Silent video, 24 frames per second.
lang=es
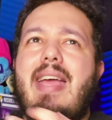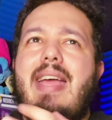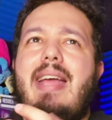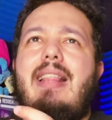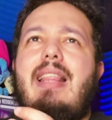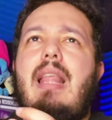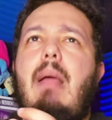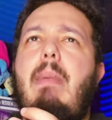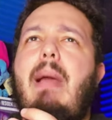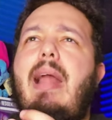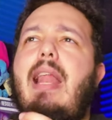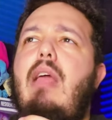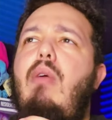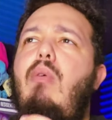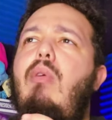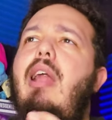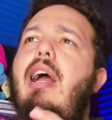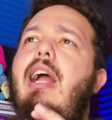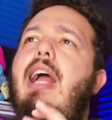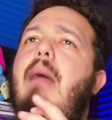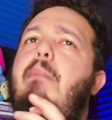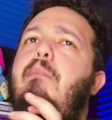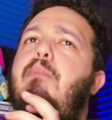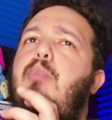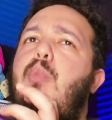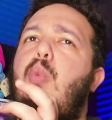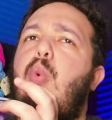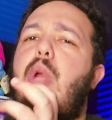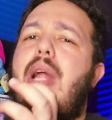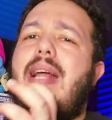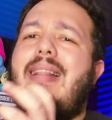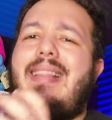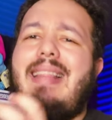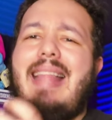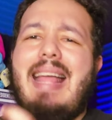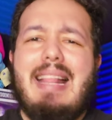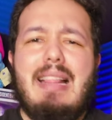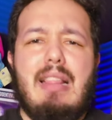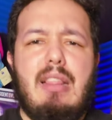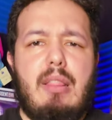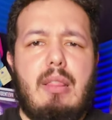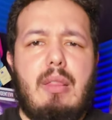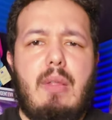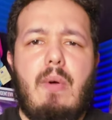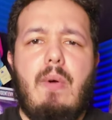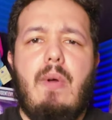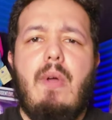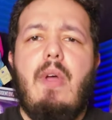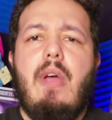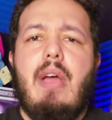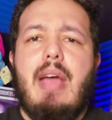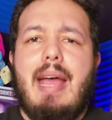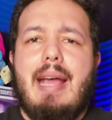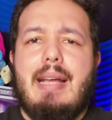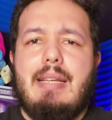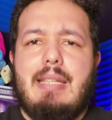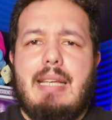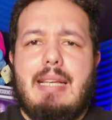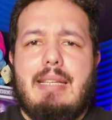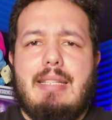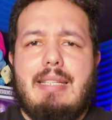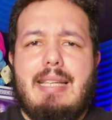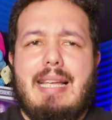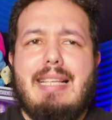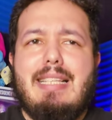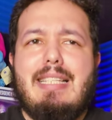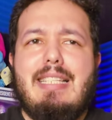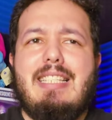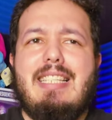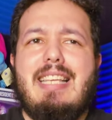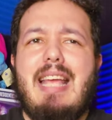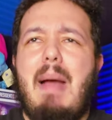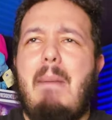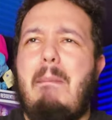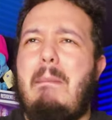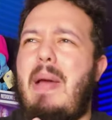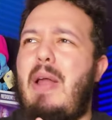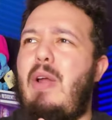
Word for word: Y esta película captura tanto esa esencia,